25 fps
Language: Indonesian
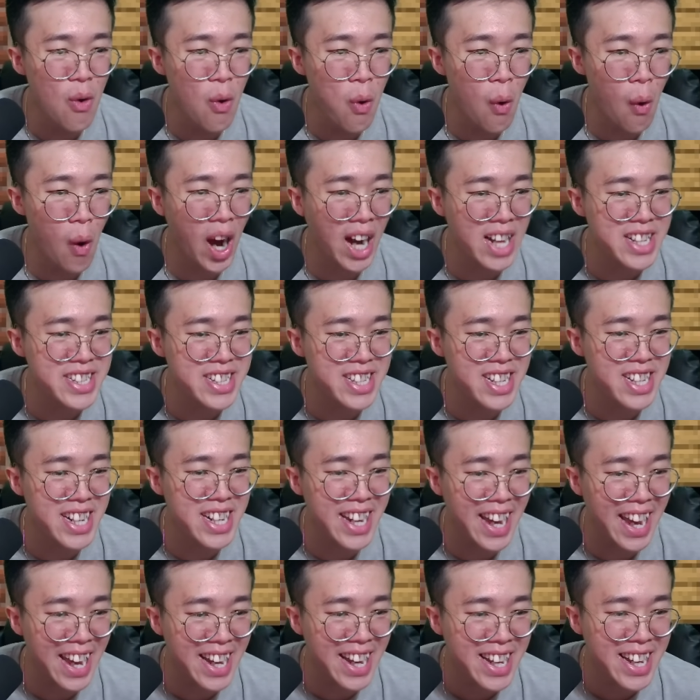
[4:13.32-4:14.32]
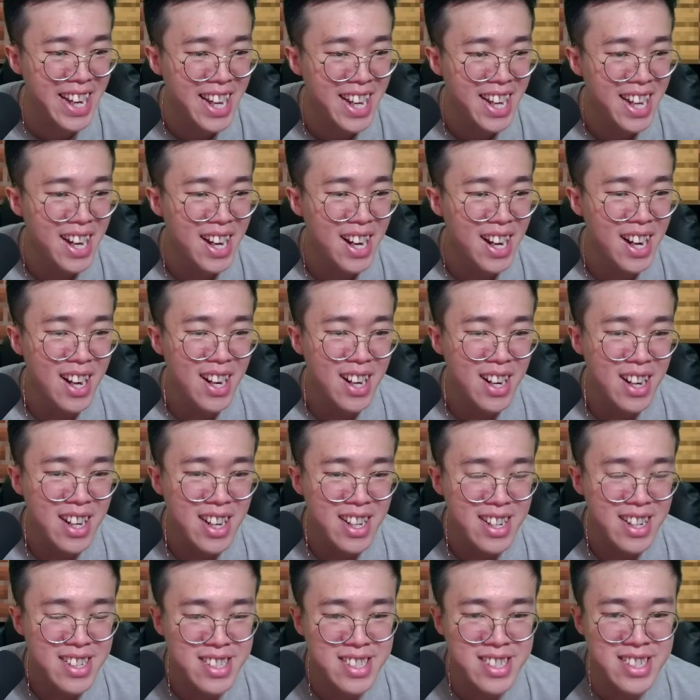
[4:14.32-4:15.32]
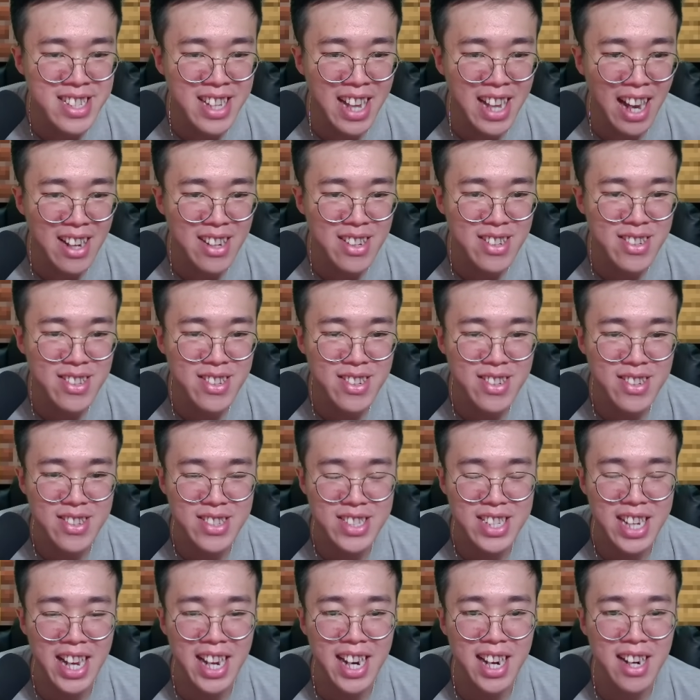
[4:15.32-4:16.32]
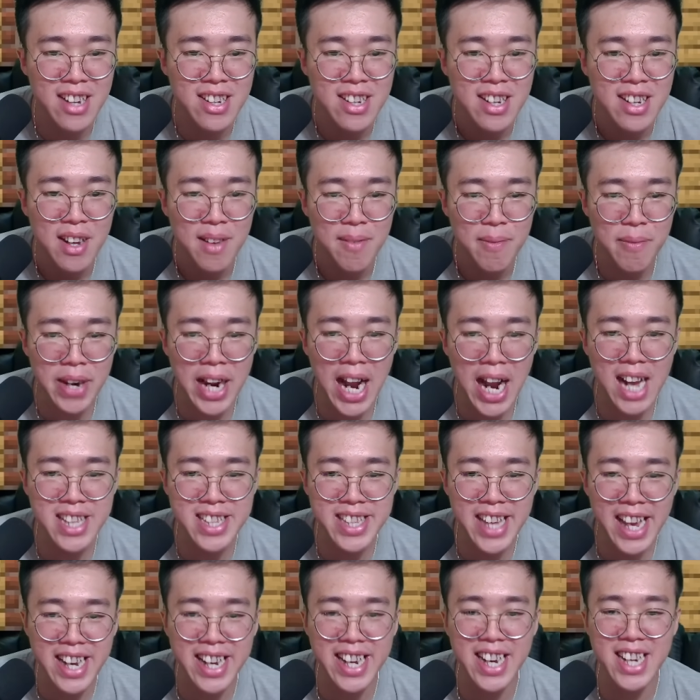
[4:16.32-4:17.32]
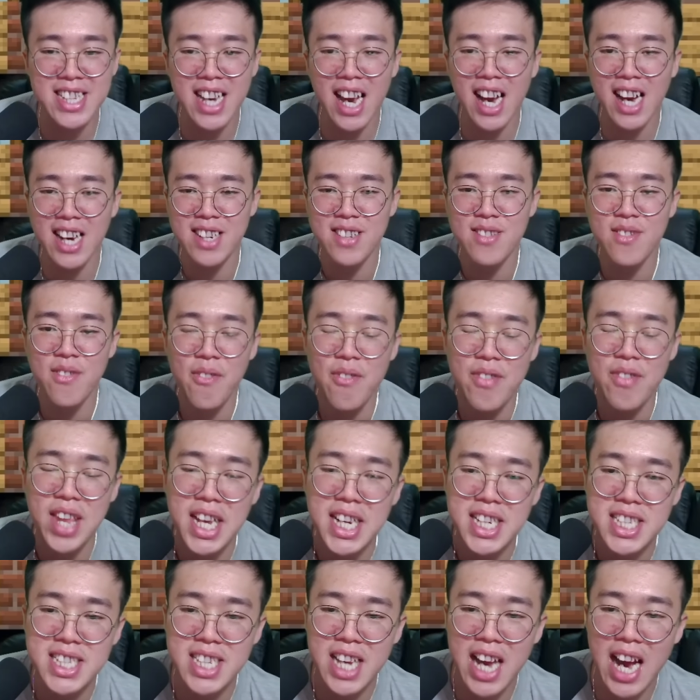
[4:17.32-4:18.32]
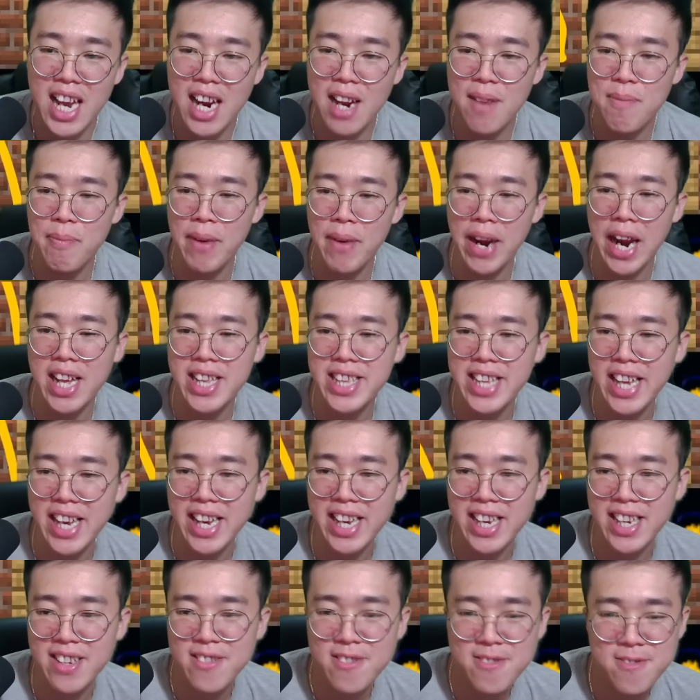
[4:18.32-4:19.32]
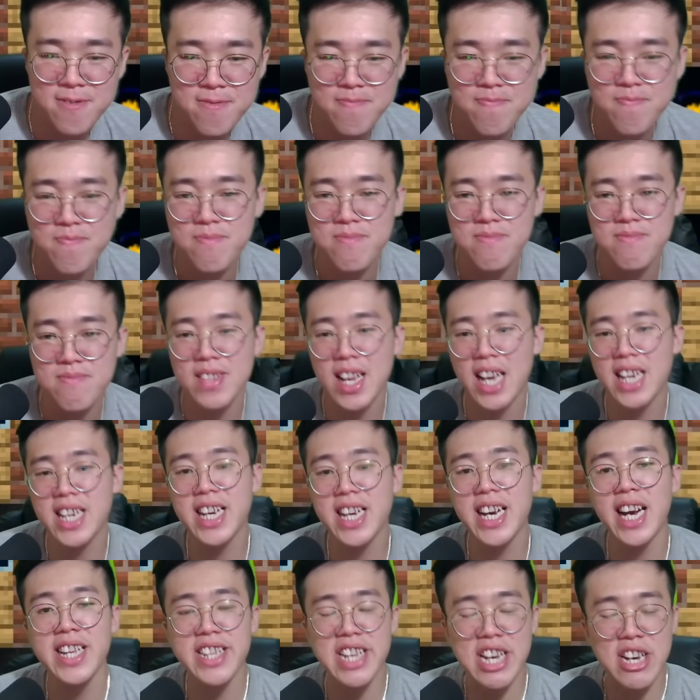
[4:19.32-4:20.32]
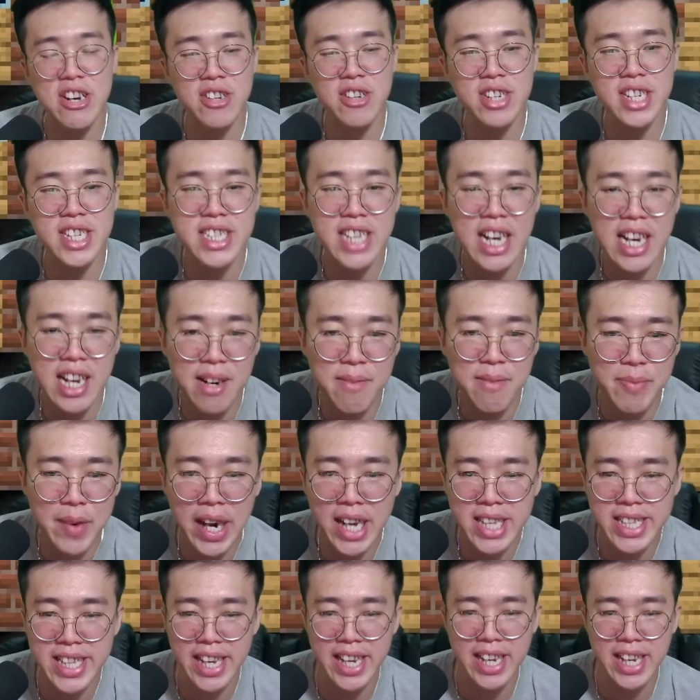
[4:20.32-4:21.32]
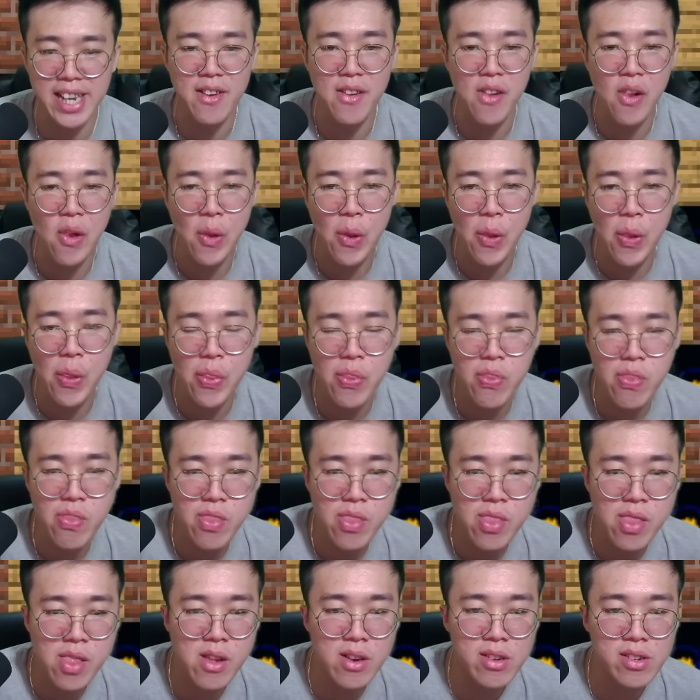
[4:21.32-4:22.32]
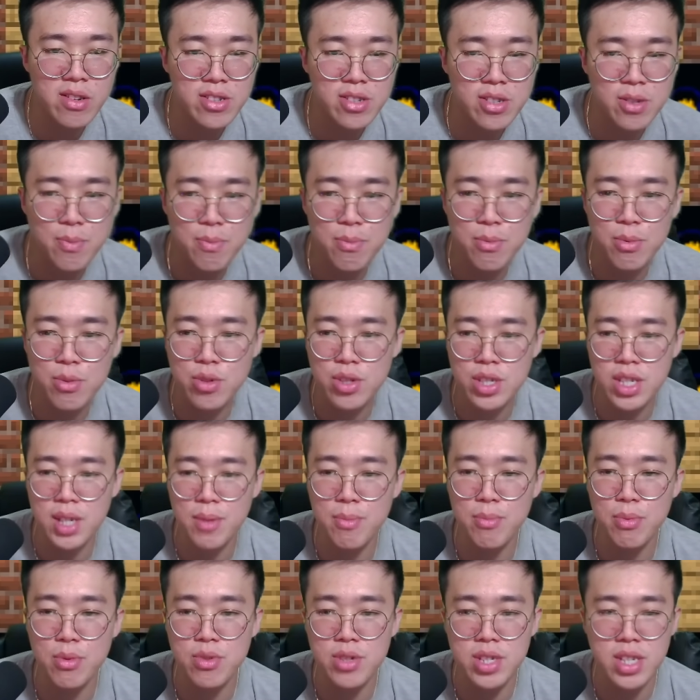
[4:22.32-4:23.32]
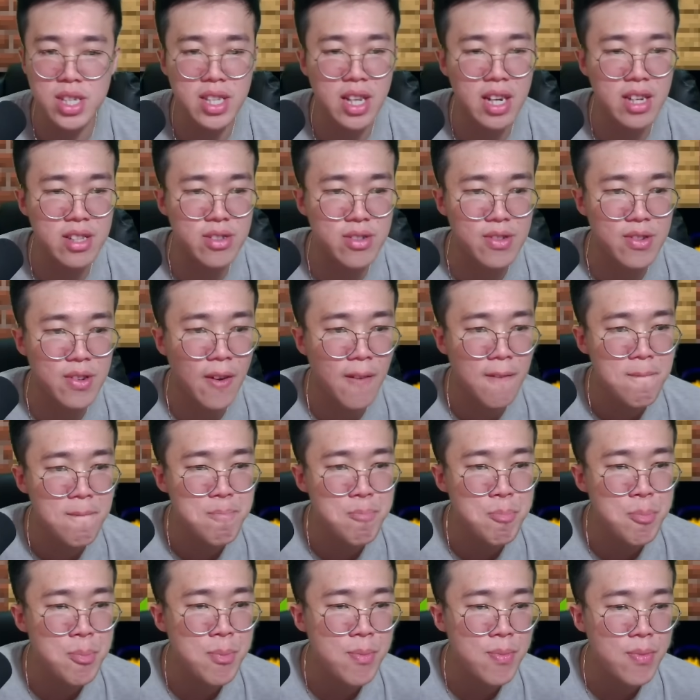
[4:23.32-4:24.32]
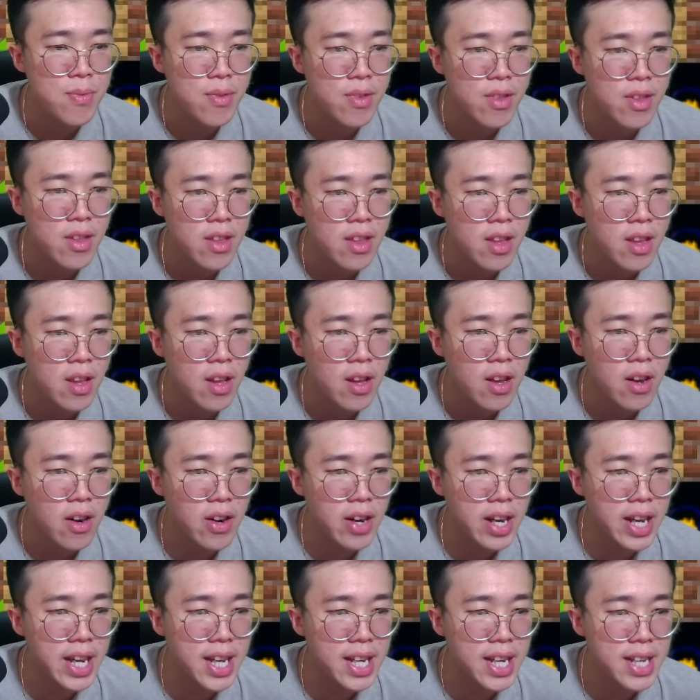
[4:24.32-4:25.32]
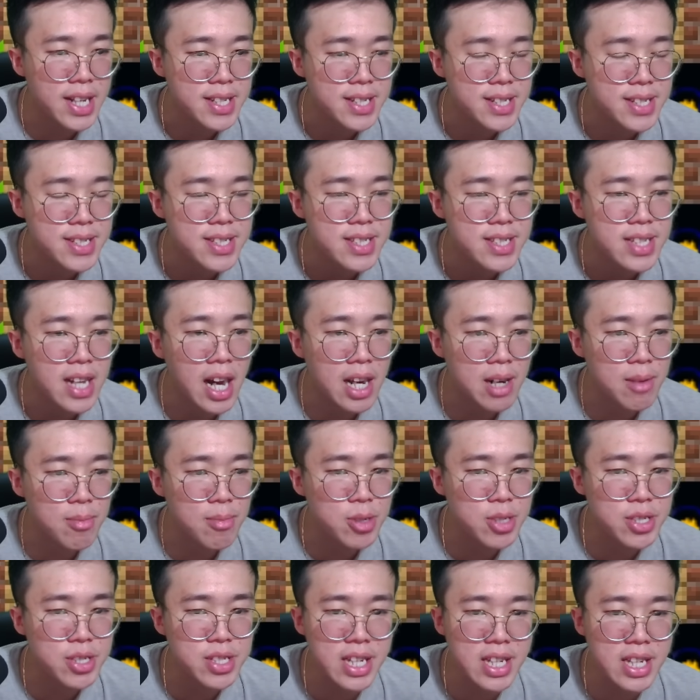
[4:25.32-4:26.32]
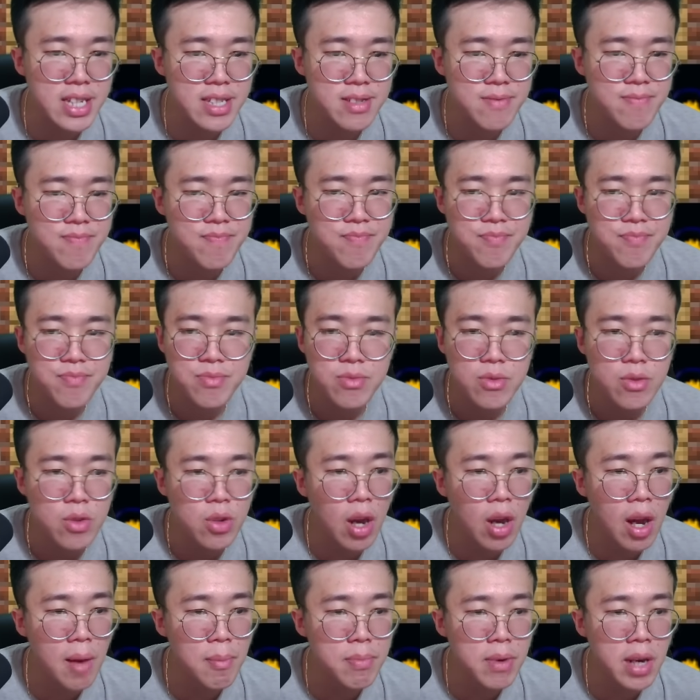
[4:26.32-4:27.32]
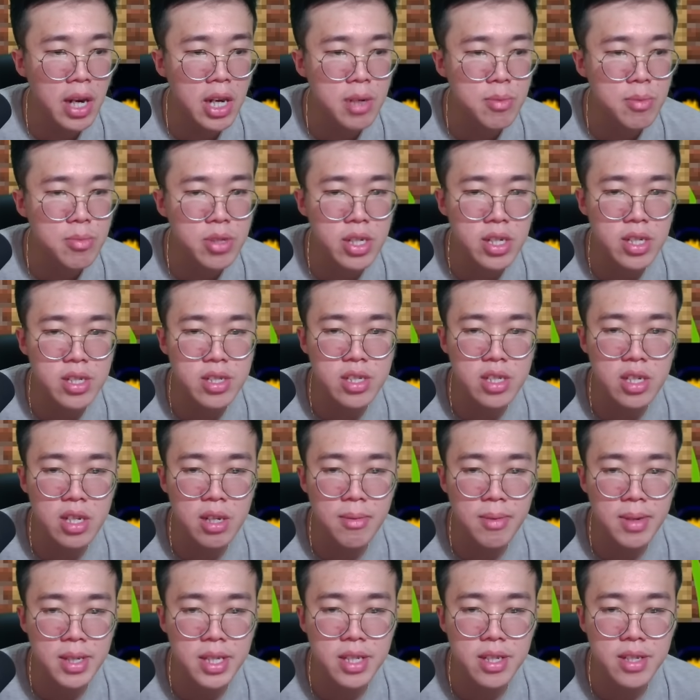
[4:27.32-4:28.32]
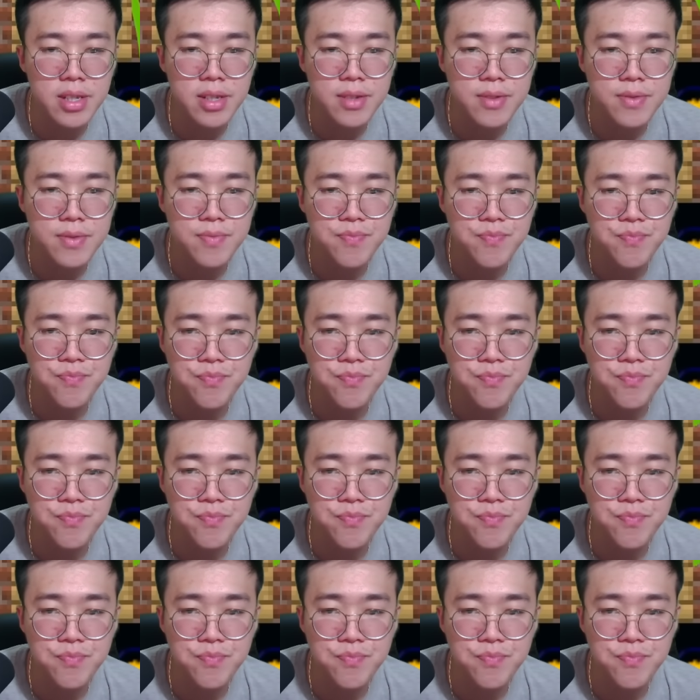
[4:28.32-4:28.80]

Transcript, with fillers: What the heck? Nah lu, sekarang praktek guys ya. Sekarang praktek. Tadi kan teori, sekarang praktek. Pusing-pusing dah tuh. Oke, okay. armor stand. Apa armornya kecil banget? Ya? Oke,